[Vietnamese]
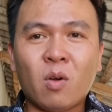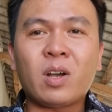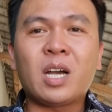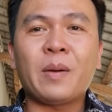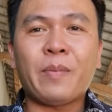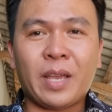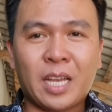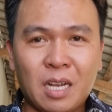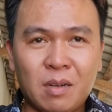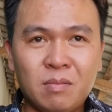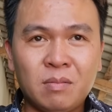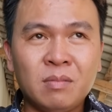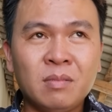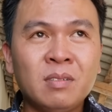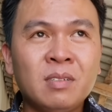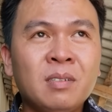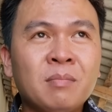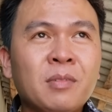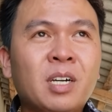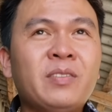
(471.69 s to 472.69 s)
có khớp hay không
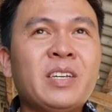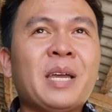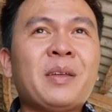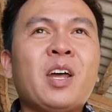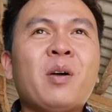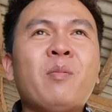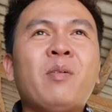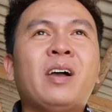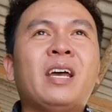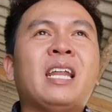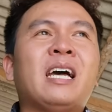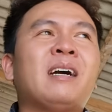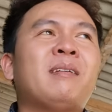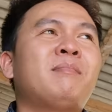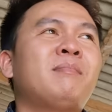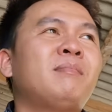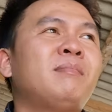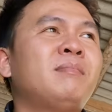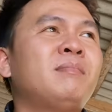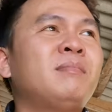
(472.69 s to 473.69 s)
bởi vì em nói mọi người là